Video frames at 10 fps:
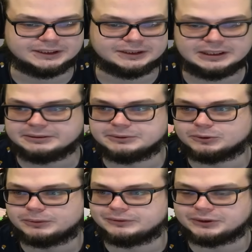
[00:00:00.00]
не, не
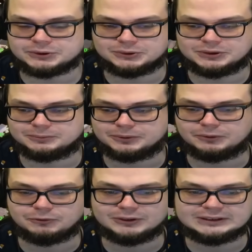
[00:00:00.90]
могу поверить, что, типа,
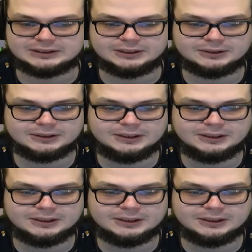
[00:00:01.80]
там 20 лет.